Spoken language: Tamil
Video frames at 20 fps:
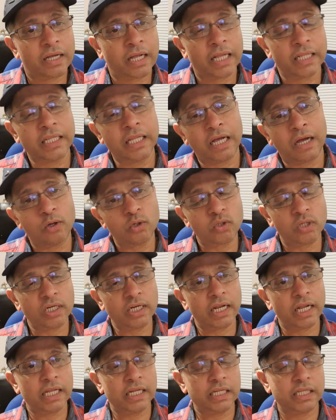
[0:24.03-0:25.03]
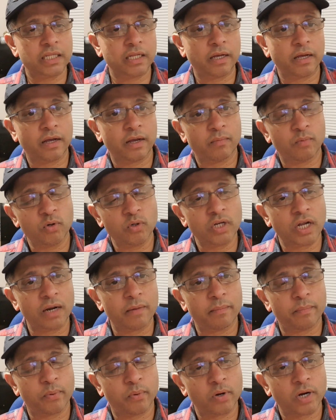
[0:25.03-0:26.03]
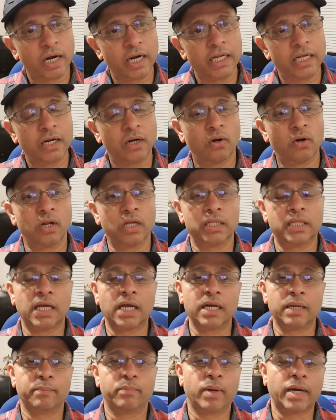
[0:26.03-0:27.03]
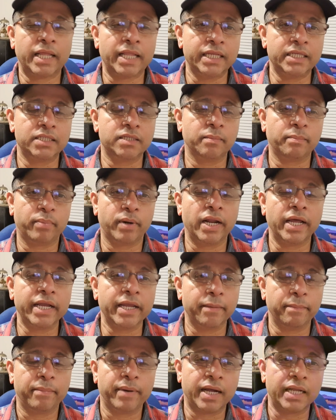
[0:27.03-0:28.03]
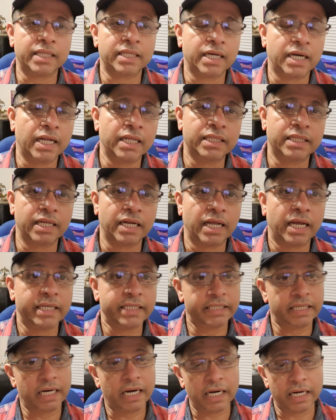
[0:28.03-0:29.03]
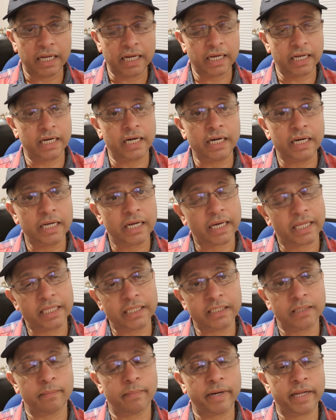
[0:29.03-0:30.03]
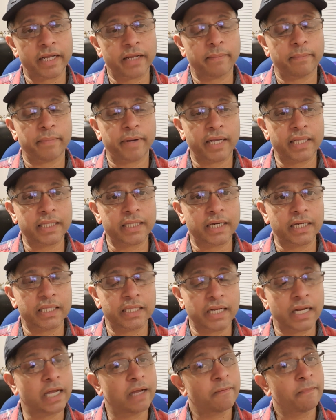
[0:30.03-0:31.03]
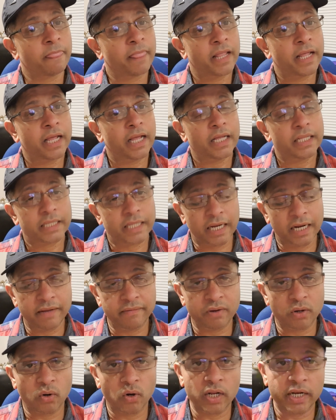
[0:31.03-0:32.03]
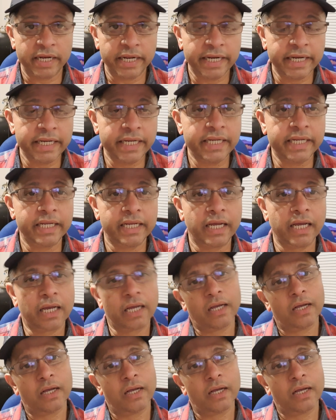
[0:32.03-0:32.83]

அந்த ஆஸ்திரேலியா இருந்த முன்னாள் போராளிகளோட தான் கதைச்சு பிளங்கி பார்த்த இடத்துல அஞ்சு நாள் அங்கே நின்று கதைச்சு பிளங்கி பார்த்த இடத்துல தலைவரோட நெருங்கிய